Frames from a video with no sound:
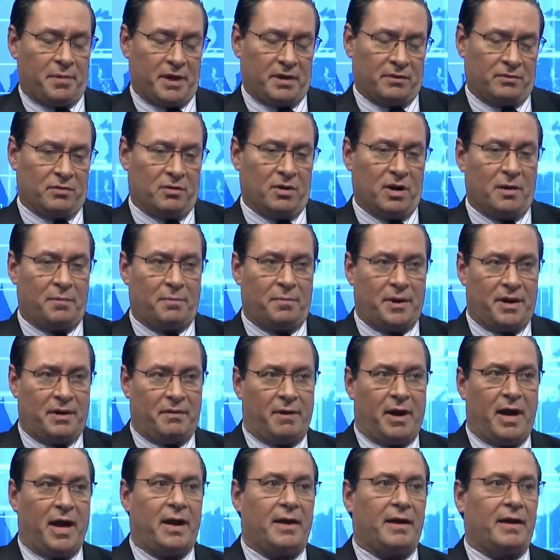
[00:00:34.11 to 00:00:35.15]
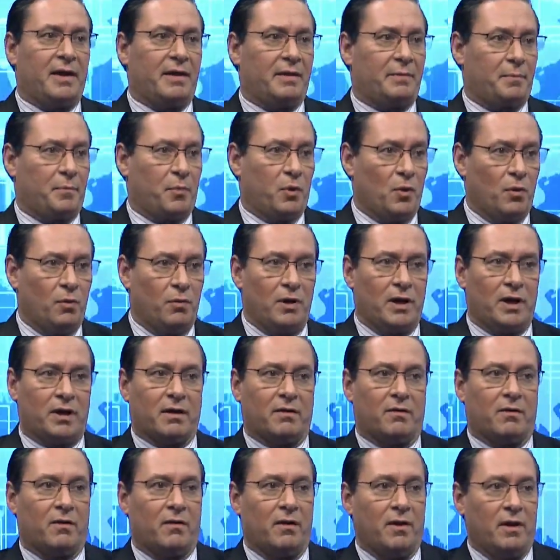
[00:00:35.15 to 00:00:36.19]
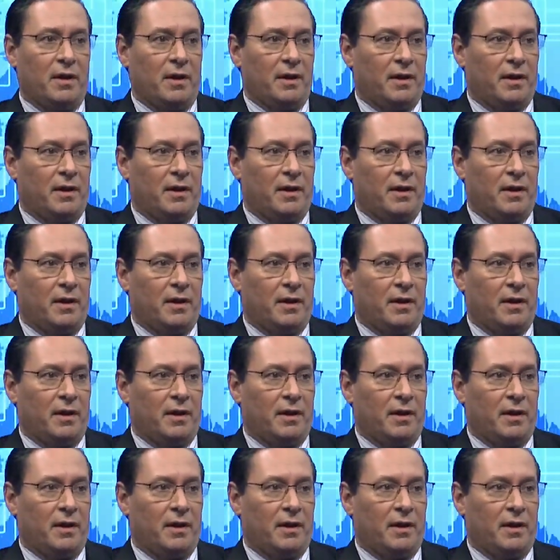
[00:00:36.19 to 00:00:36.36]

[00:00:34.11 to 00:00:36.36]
personas privadas, públicos,